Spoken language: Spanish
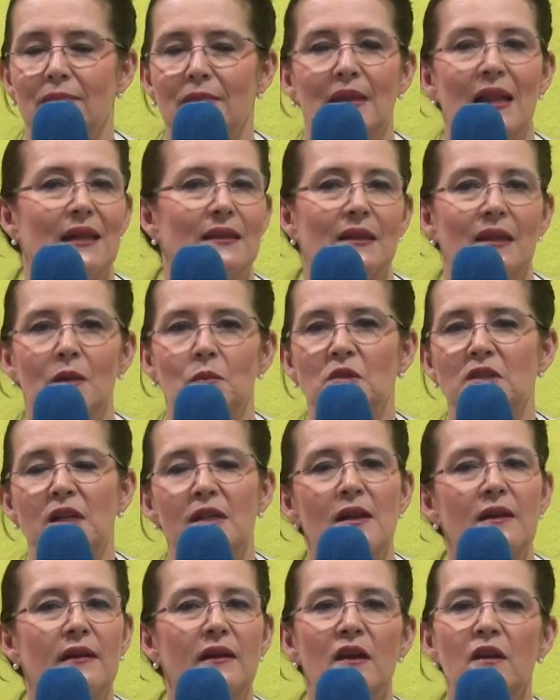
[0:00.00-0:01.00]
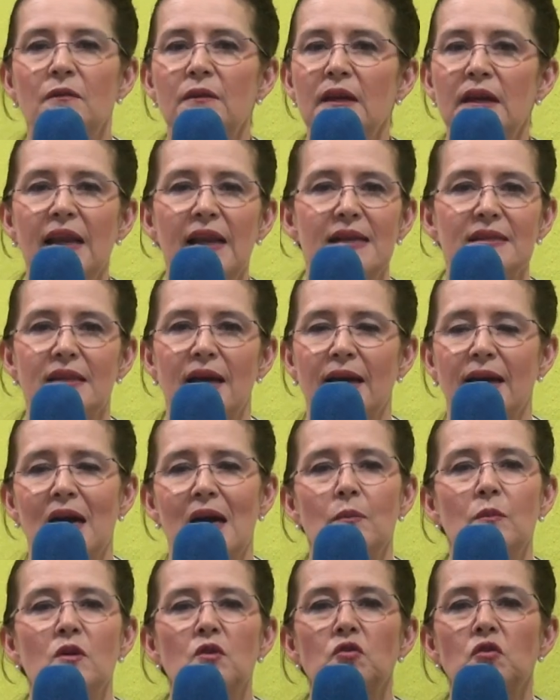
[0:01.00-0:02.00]
la tenemos en el refri, la
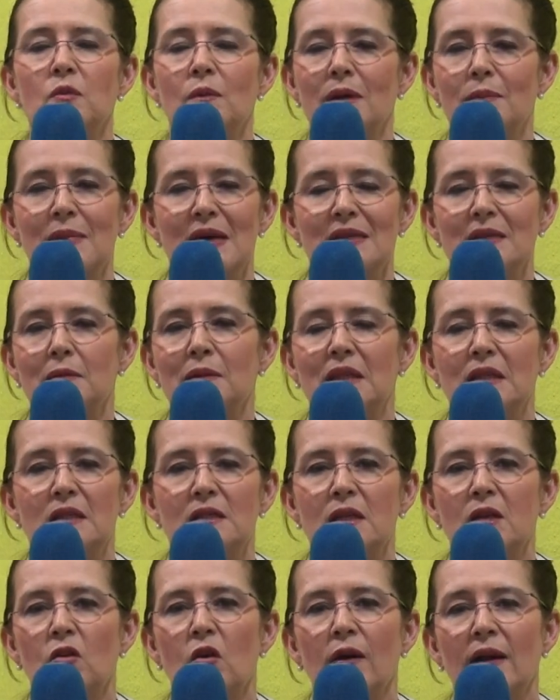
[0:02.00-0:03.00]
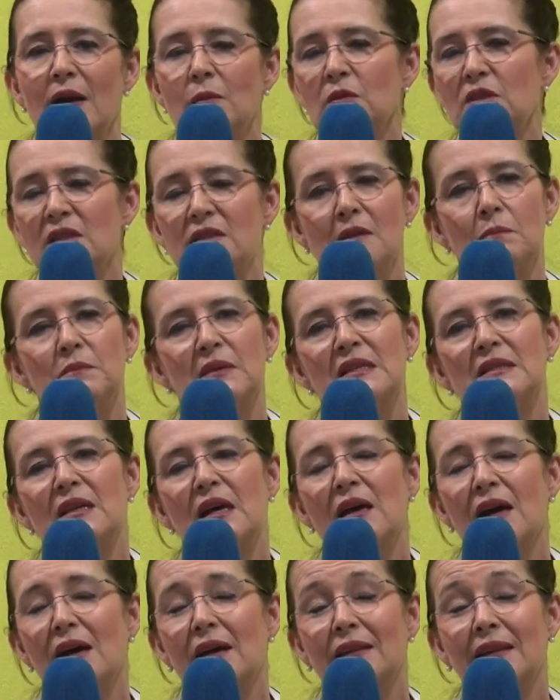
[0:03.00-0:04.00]
sacamos, sube más de 25 gramos y se
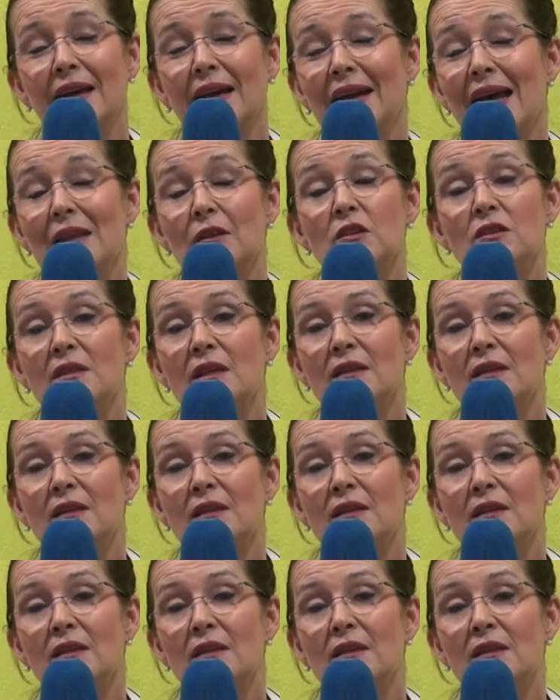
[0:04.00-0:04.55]
empieza de grados